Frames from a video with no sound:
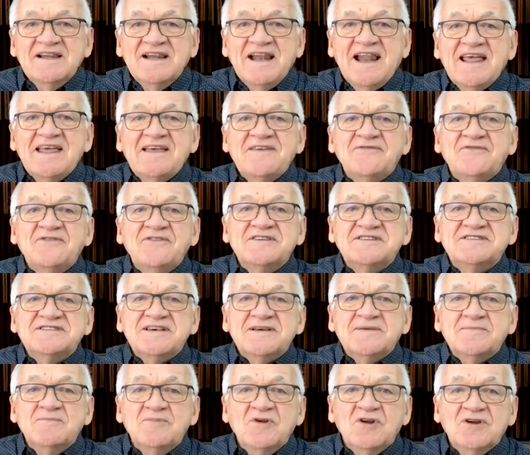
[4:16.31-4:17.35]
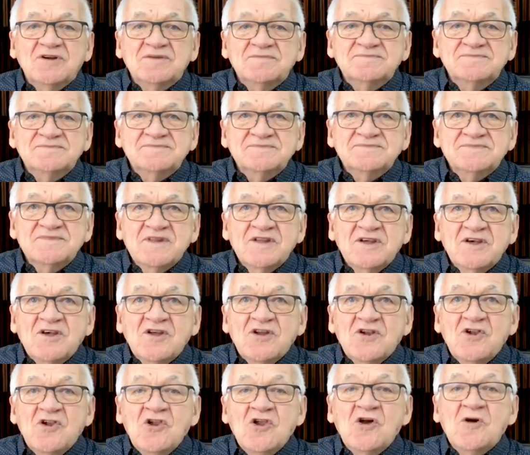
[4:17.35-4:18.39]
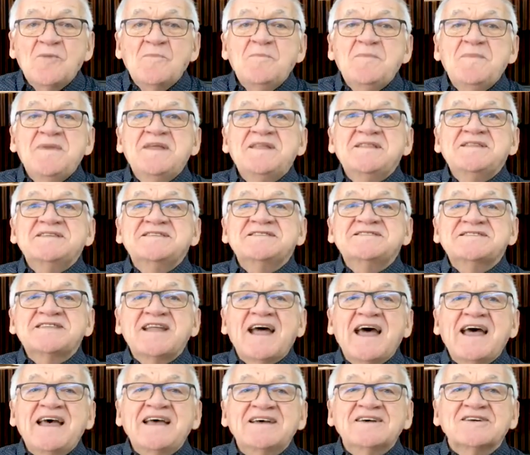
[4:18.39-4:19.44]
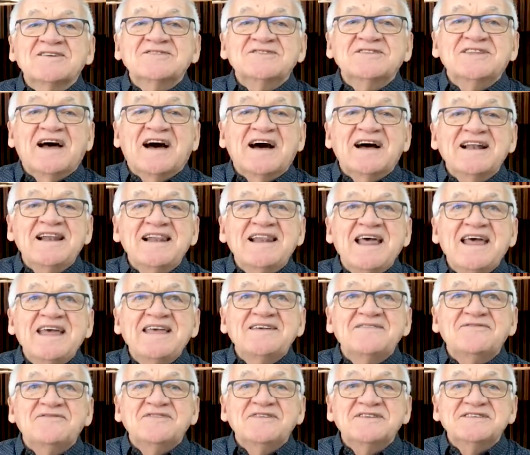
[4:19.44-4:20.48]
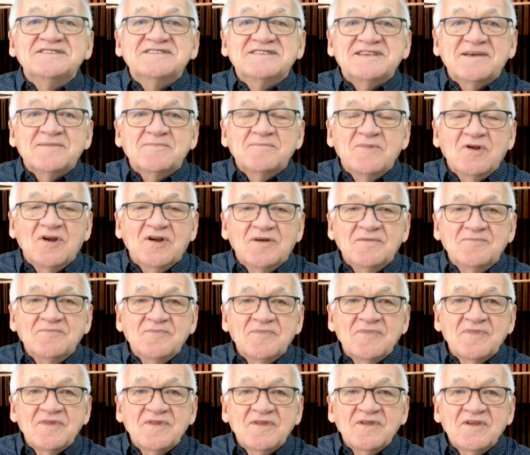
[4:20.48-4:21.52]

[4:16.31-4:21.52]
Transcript: l'invisible le ministère dans l'invisible.